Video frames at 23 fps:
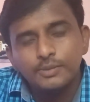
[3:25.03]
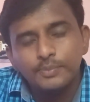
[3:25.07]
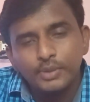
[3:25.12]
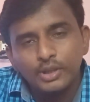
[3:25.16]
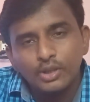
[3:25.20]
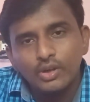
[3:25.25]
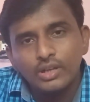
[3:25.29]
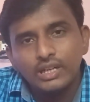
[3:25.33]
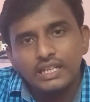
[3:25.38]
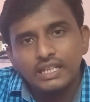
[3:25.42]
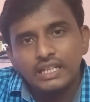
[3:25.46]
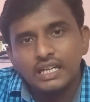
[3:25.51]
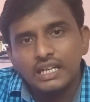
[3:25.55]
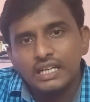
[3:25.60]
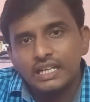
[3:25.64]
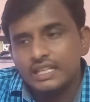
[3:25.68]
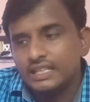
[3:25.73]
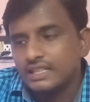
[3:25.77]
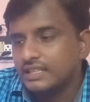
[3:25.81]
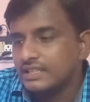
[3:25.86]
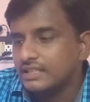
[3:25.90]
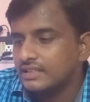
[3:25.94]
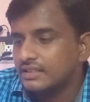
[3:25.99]

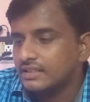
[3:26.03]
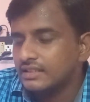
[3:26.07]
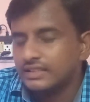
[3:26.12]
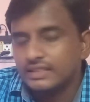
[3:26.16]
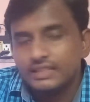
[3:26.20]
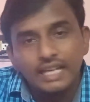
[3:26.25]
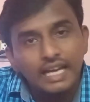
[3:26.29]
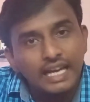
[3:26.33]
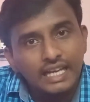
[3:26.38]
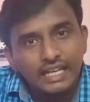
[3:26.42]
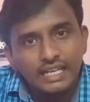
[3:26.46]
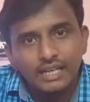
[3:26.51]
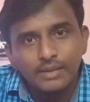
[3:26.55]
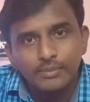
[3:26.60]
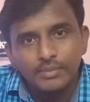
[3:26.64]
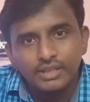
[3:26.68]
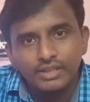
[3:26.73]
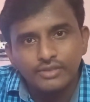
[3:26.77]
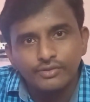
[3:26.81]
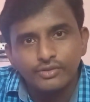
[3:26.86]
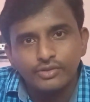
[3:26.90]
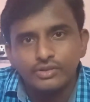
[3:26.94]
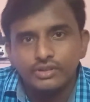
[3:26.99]
ஸ்பிரோலினாலேருந்து
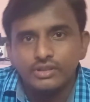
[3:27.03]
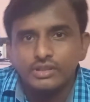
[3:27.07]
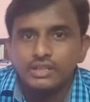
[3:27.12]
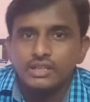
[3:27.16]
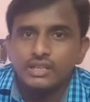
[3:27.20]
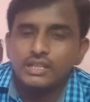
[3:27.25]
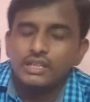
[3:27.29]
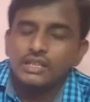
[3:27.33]
தயாரிக்கப்பட்ட ஃபுட்